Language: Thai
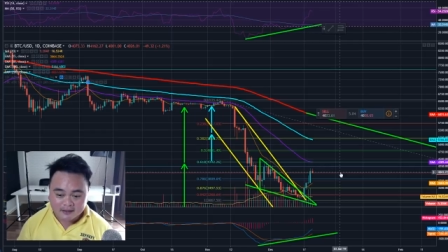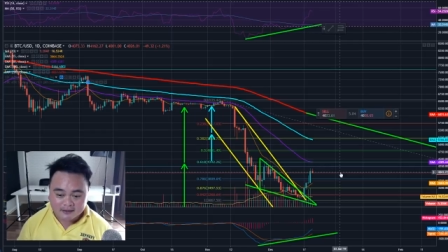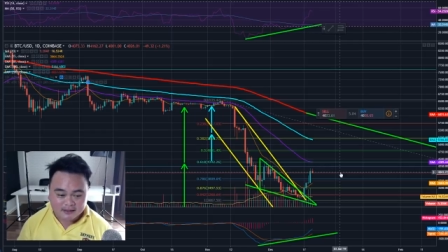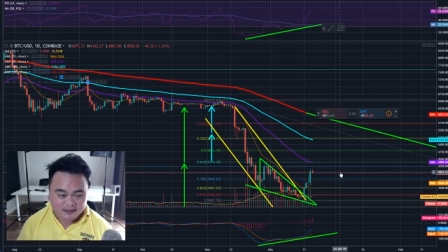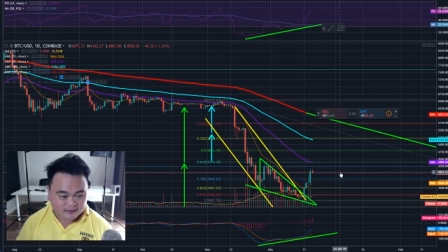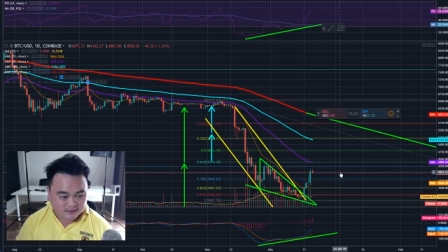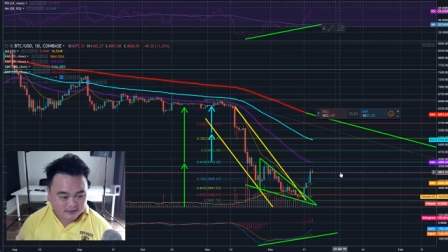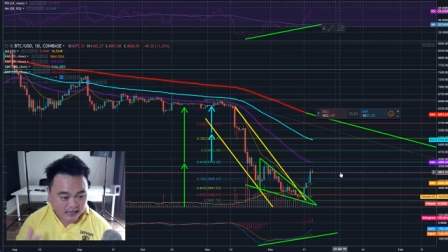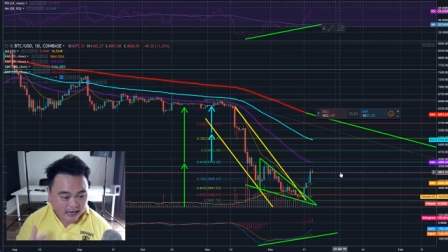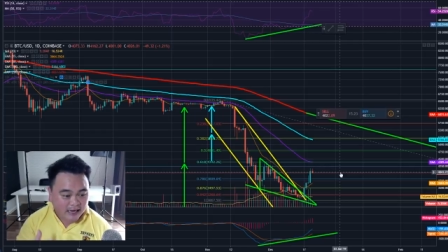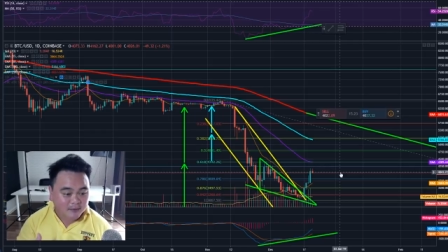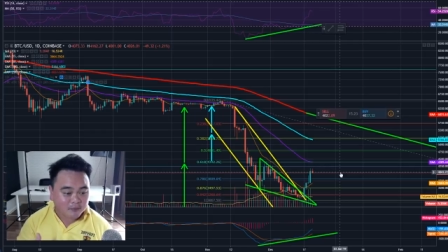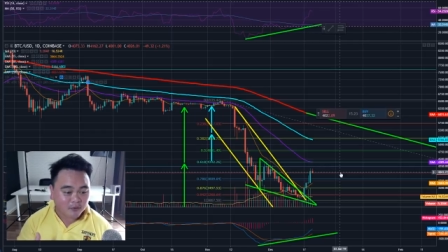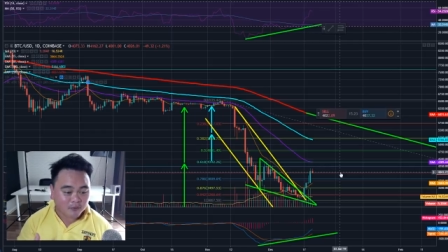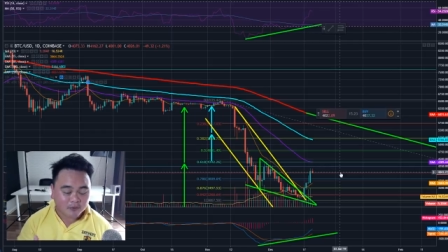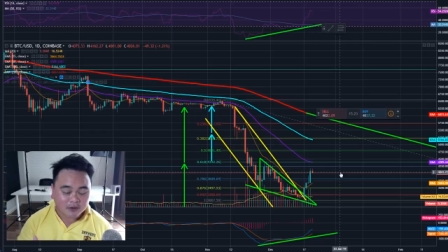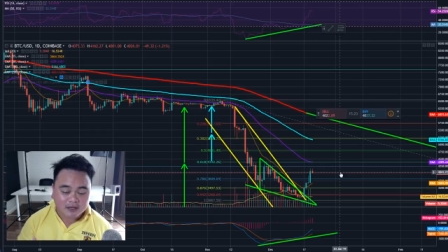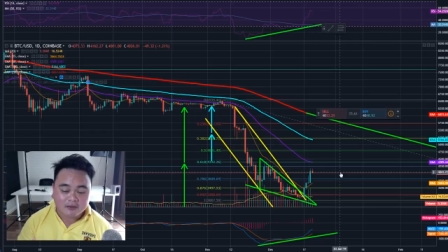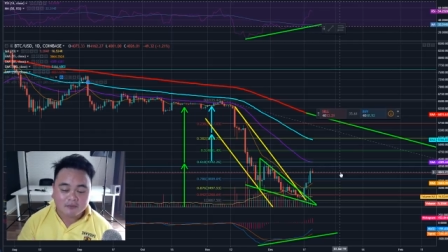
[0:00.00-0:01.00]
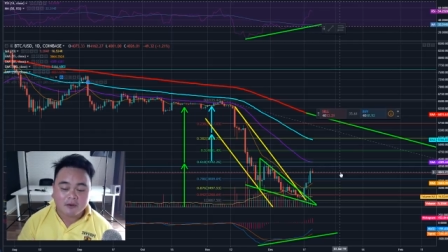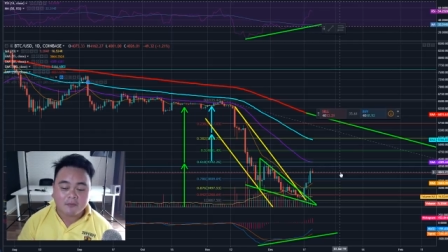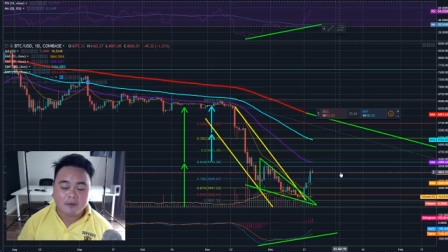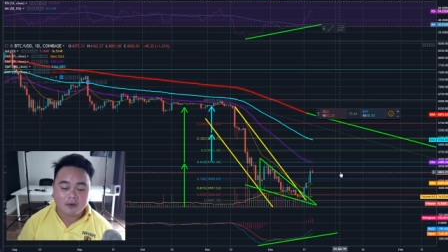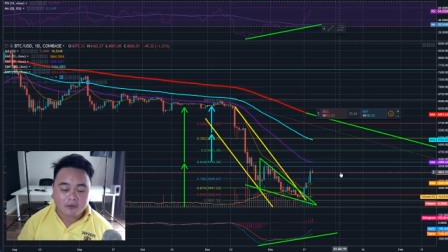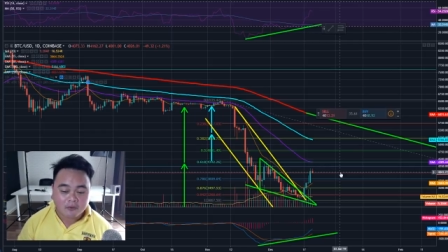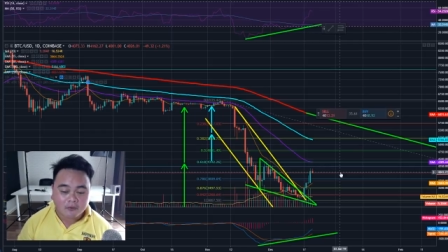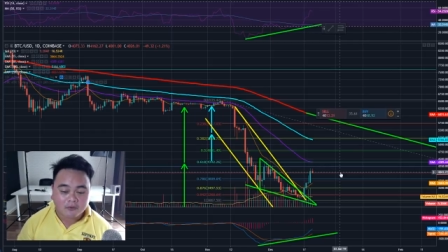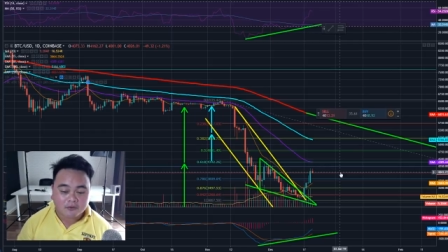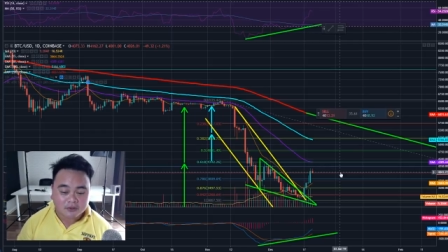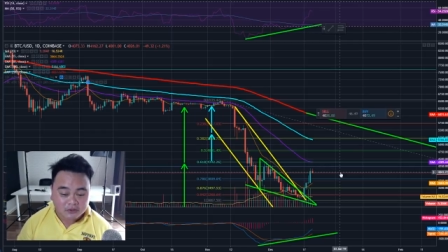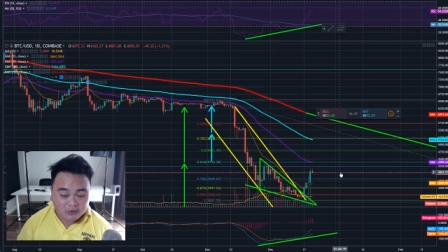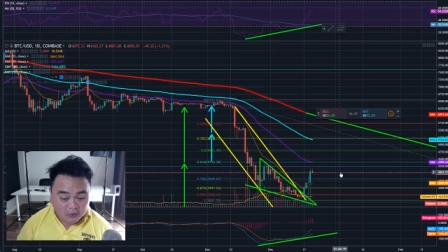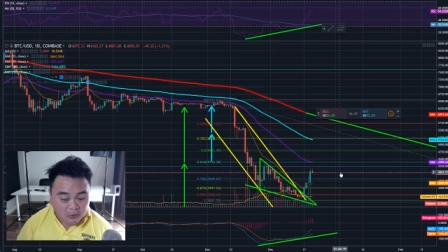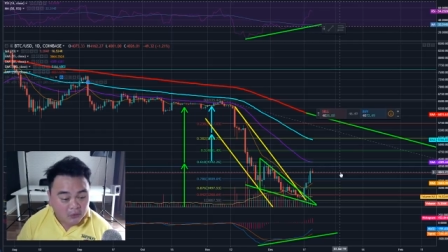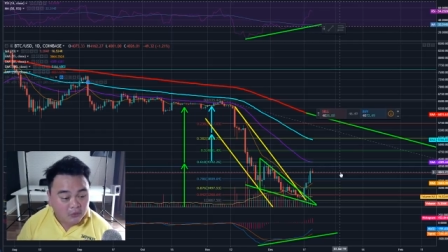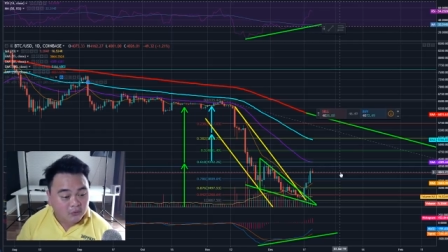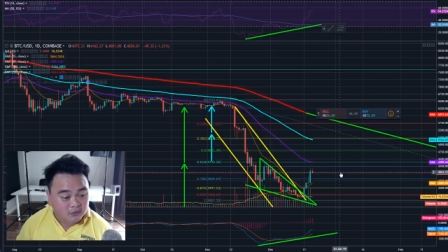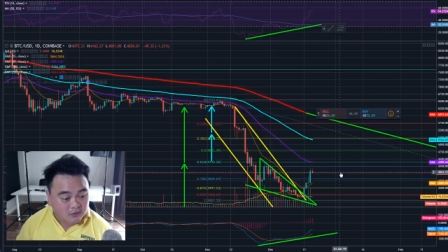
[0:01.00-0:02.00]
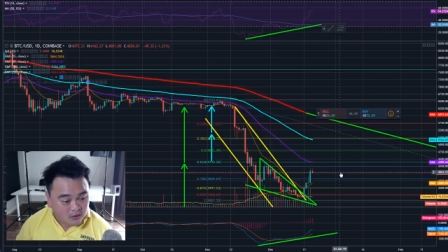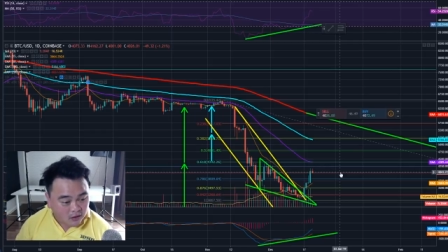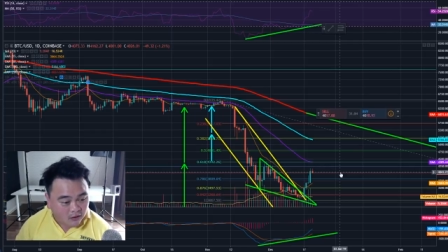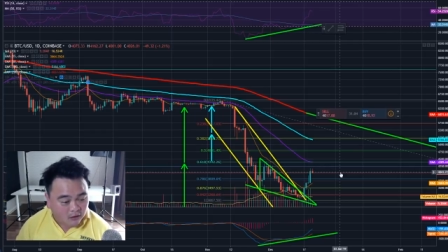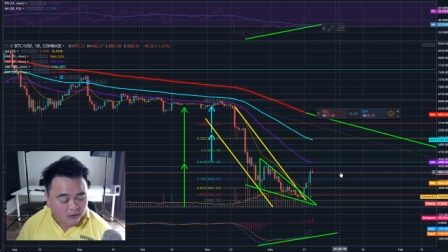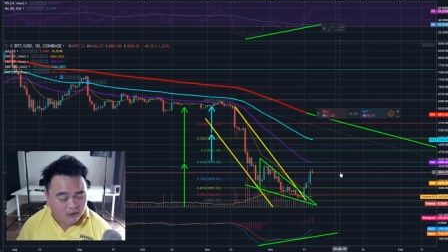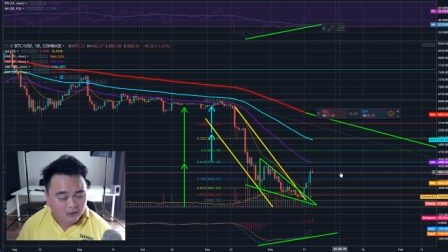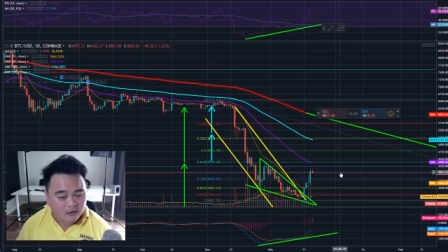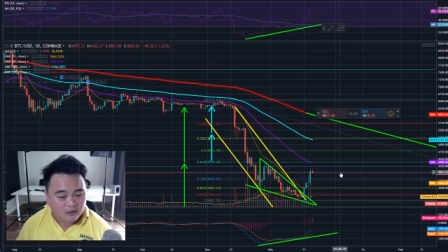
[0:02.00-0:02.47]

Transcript: แต่ใจผมก็คิดว่ามันก็คงจะต้องลงต่อ